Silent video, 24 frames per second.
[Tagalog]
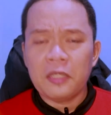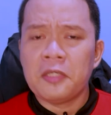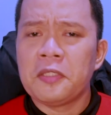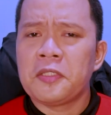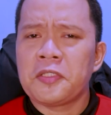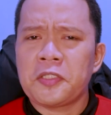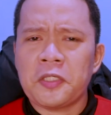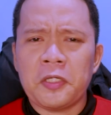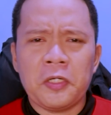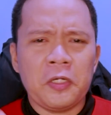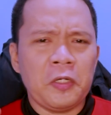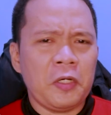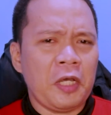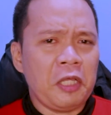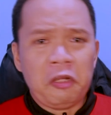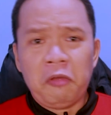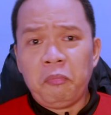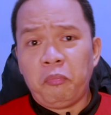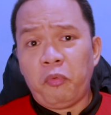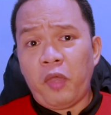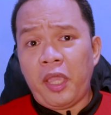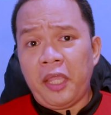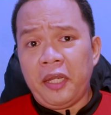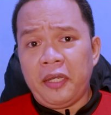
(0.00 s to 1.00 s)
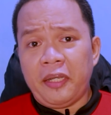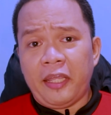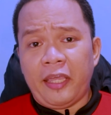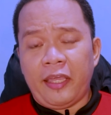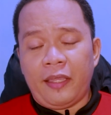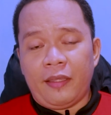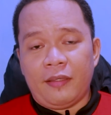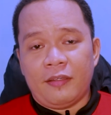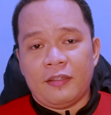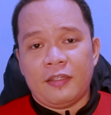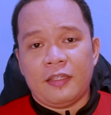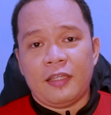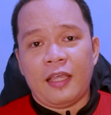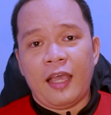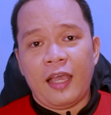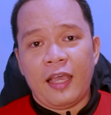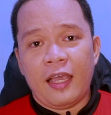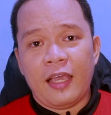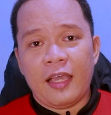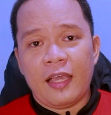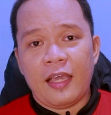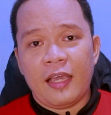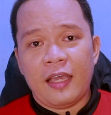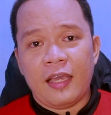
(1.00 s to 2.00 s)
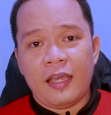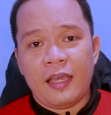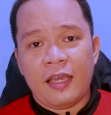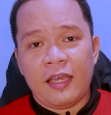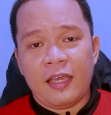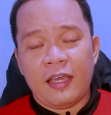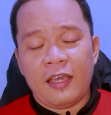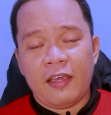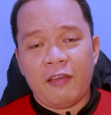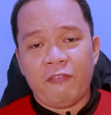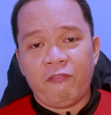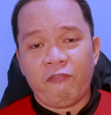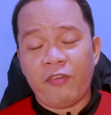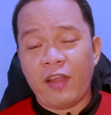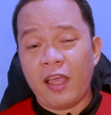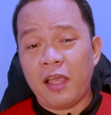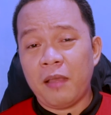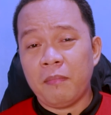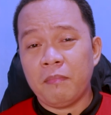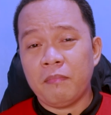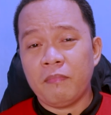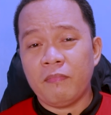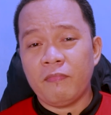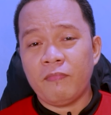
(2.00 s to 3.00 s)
So, anong pwede? Uh, from